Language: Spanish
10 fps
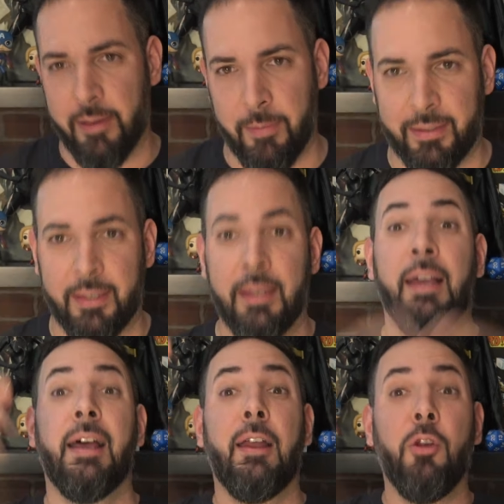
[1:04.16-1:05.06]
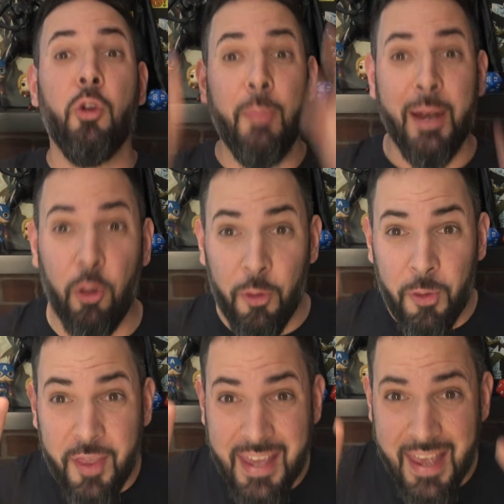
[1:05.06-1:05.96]
en el debate número
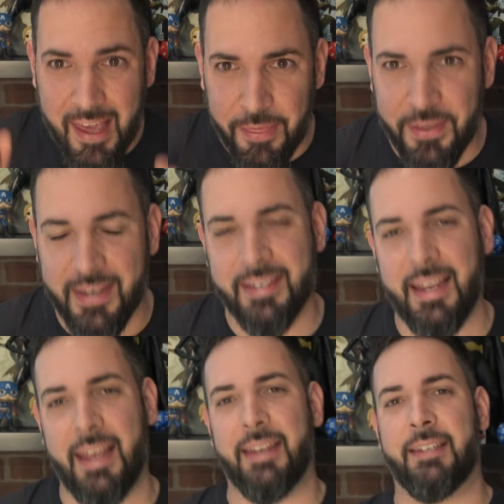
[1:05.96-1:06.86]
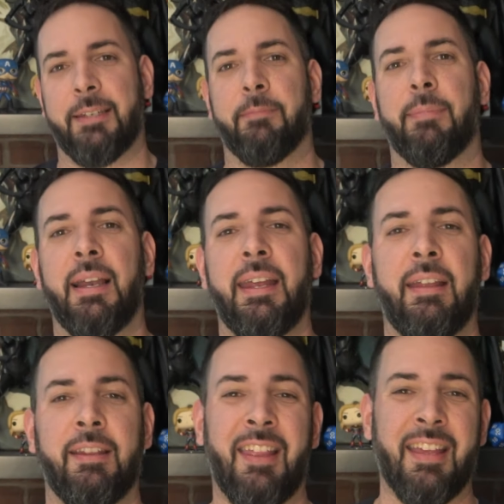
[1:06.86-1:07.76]
16,
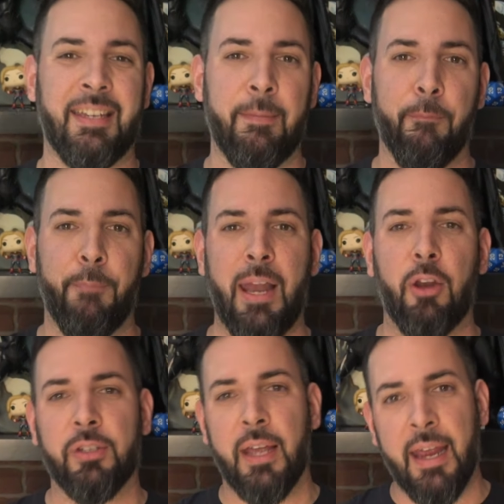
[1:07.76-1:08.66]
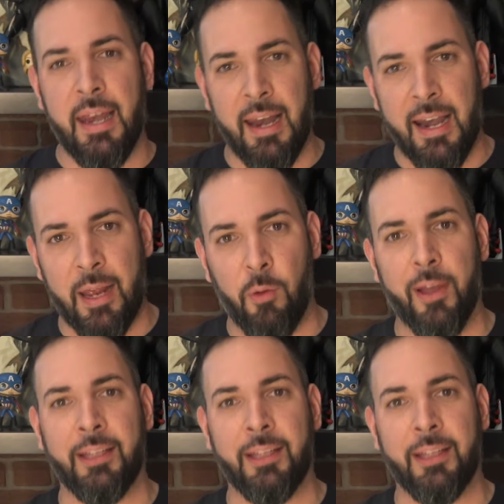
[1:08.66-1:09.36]
¿vale? De sin pelos en la lengua.